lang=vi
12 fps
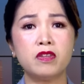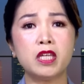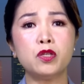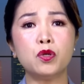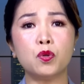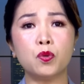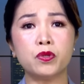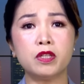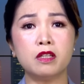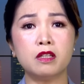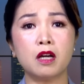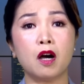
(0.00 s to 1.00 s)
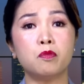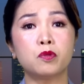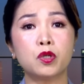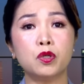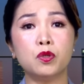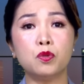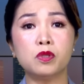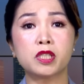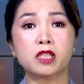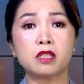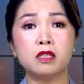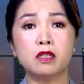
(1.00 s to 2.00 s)
Ví dụ như ông cựu luật
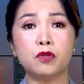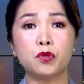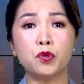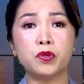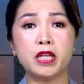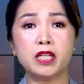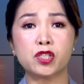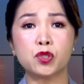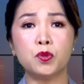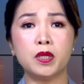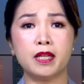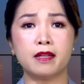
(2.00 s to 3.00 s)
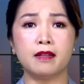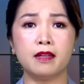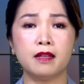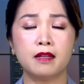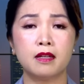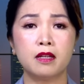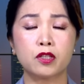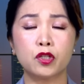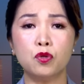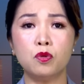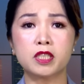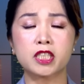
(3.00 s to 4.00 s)
sư Rudy Giuliani
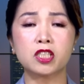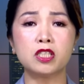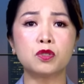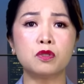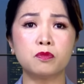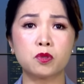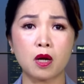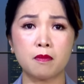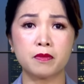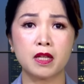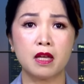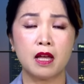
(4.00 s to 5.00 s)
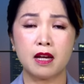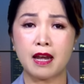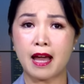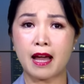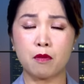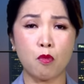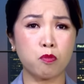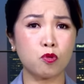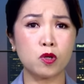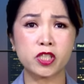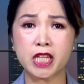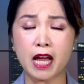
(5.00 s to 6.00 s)
cựu luật sư của ông Trump là một
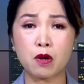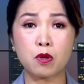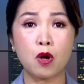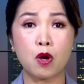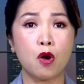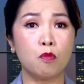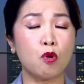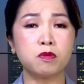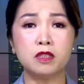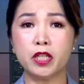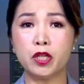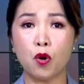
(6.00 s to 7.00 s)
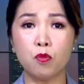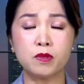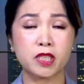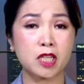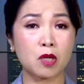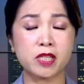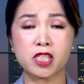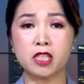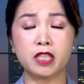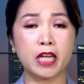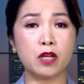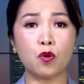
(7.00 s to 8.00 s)
ngôi sao, một người hùng sau cái sự
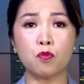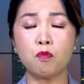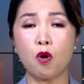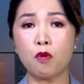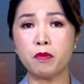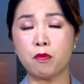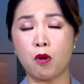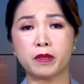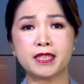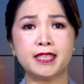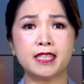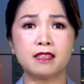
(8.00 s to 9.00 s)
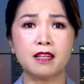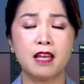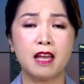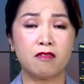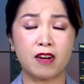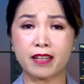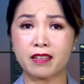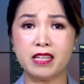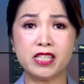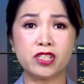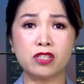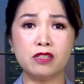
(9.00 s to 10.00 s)
kiện khủng bố 11 tháng 9 và là
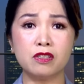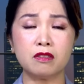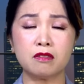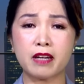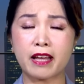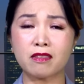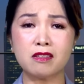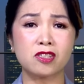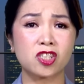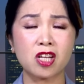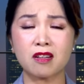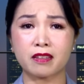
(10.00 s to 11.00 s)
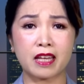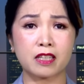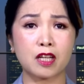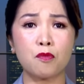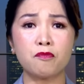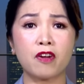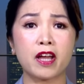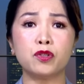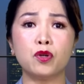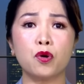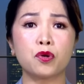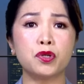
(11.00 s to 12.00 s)
thị trưởng đã từng sức là thành công
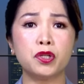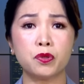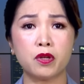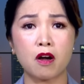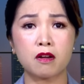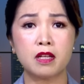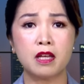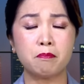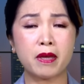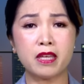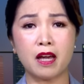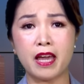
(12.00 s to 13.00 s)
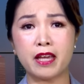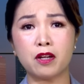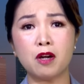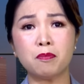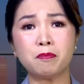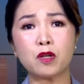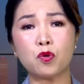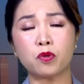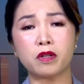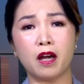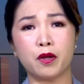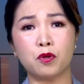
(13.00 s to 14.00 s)
vang dội của New York. Bây giờ end up cái
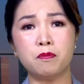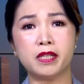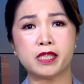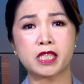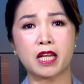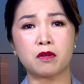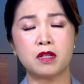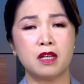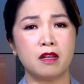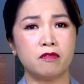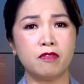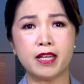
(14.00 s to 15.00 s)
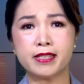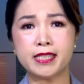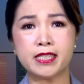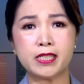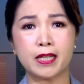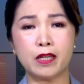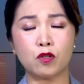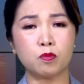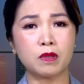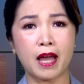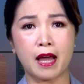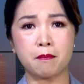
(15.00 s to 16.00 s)
cuộc đời của mình sao? Về chính trị
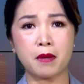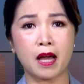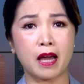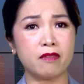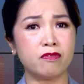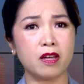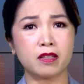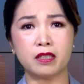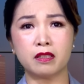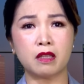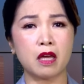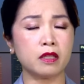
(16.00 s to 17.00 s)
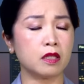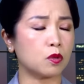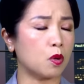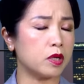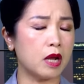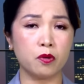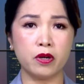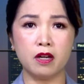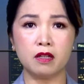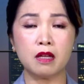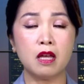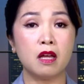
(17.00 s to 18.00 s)
cũng thảm hại, về kinh tế thì thôi đau
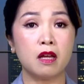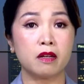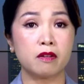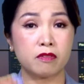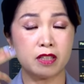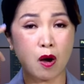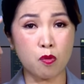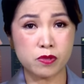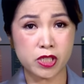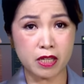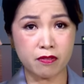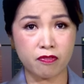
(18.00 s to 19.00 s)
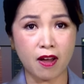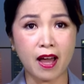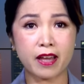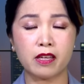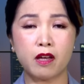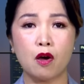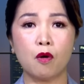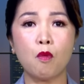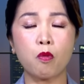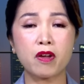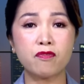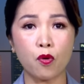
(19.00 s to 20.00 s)
đớn, gồng trên vai
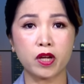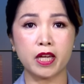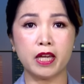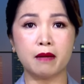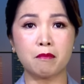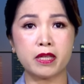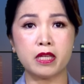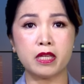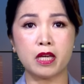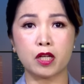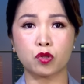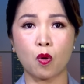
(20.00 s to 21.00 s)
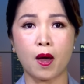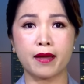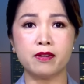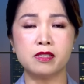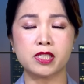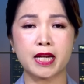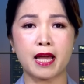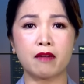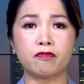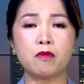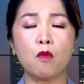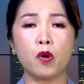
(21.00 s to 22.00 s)
một cái vụ kiện mà bây giờ tòa đưa
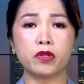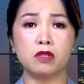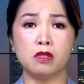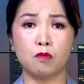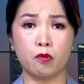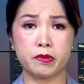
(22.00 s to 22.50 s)
ra phải bồi thường